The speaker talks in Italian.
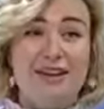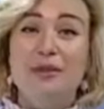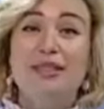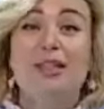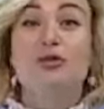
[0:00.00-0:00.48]

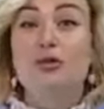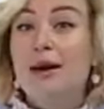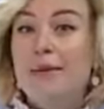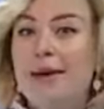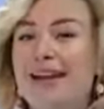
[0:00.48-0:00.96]
quindi a
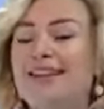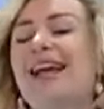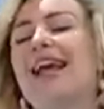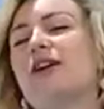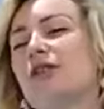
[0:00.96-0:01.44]
due metri
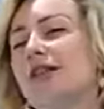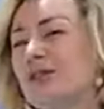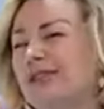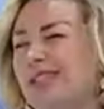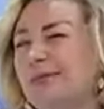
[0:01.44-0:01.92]
e con le
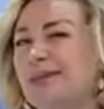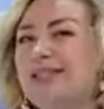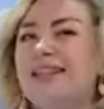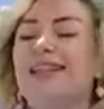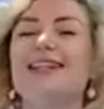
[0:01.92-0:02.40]
nostre
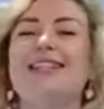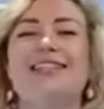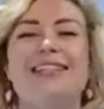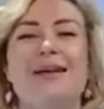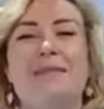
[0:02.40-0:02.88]
mascherine
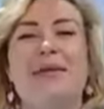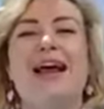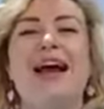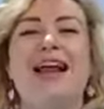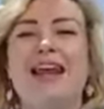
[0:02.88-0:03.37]
sempre
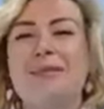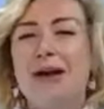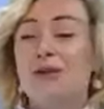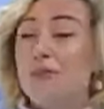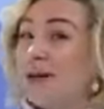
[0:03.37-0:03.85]
alla
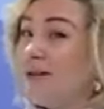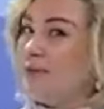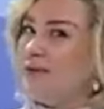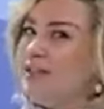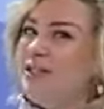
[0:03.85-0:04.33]
mano per la
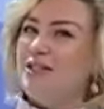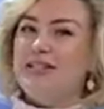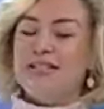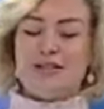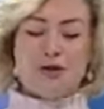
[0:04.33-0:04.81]
prevenzione
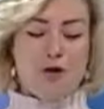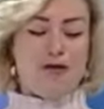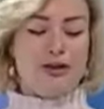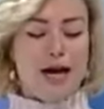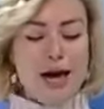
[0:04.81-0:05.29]
del
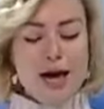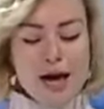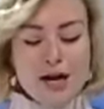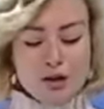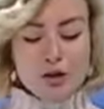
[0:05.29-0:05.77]
Covid.
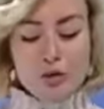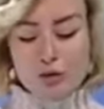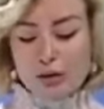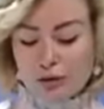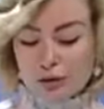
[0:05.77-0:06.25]

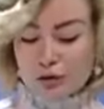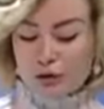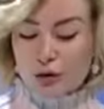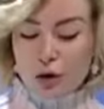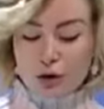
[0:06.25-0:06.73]
Dunque dottor
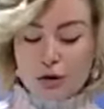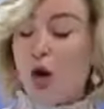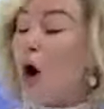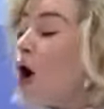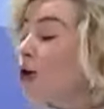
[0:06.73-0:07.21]
Torchio,
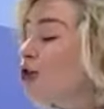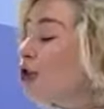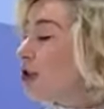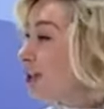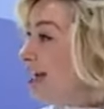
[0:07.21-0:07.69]
oggi
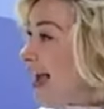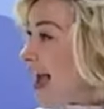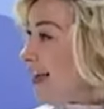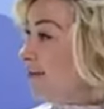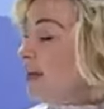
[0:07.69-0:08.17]
con
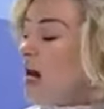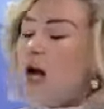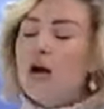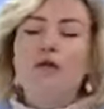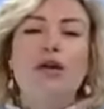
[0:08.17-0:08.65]
lei
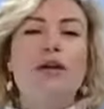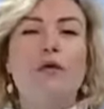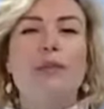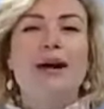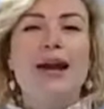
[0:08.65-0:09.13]
volevo
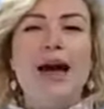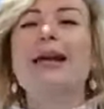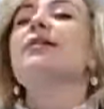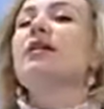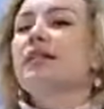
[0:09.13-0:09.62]

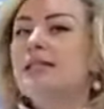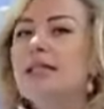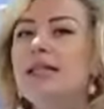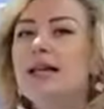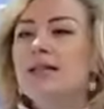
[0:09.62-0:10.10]
parlare sì
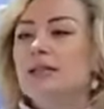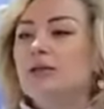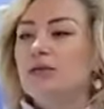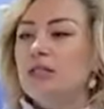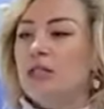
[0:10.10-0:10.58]
della
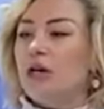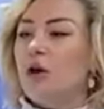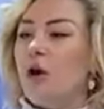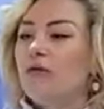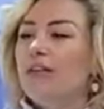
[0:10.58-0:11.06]
situazione
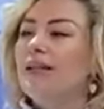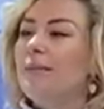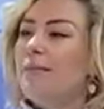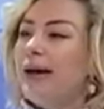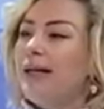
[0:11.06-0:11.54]
Covid,
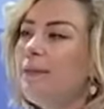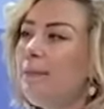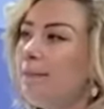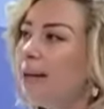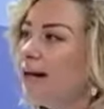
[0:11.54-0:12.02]
ma
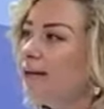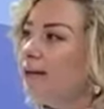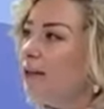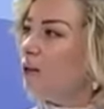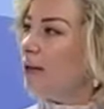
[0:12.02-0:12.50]
in
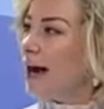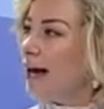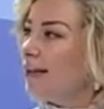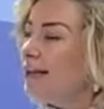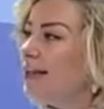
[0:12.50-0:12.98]

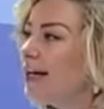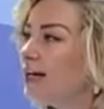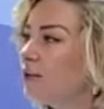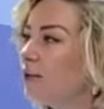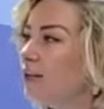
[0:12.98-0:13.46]
particolare del
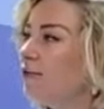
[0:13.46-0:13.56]
caso del